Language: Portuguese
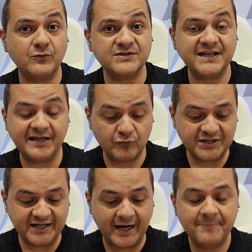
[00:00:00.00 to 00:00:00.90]
consegue
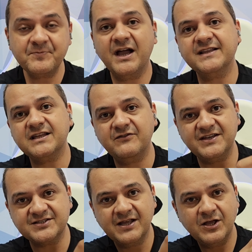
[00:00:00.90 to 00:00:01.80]
alterar
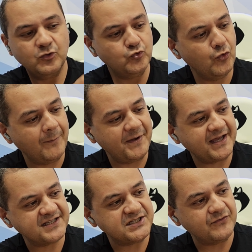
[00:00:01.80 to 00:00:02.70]
através do
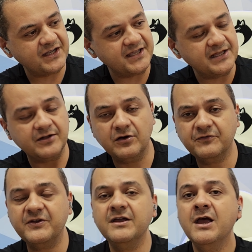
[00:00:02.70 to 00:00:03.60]
aplicativo aqui da
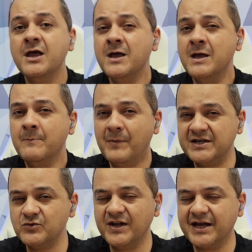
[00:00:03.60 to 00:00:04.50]
Nothing.
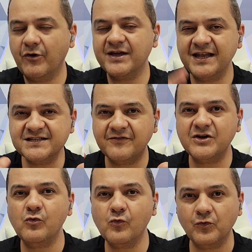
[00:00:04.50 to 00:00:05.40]
Mas o legal é que ele já vem
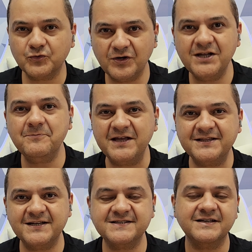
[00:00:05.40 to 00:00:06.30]
com um controle bem
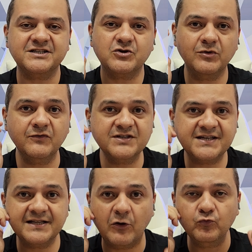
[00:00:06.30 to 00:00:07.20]
interessante. Quando
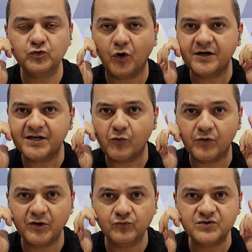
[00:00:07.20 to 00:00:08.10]
você dá um toque em
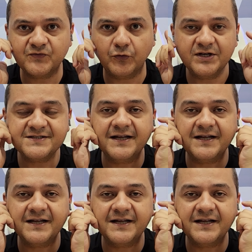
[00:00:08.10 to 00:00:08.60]
qualquer um dos fones,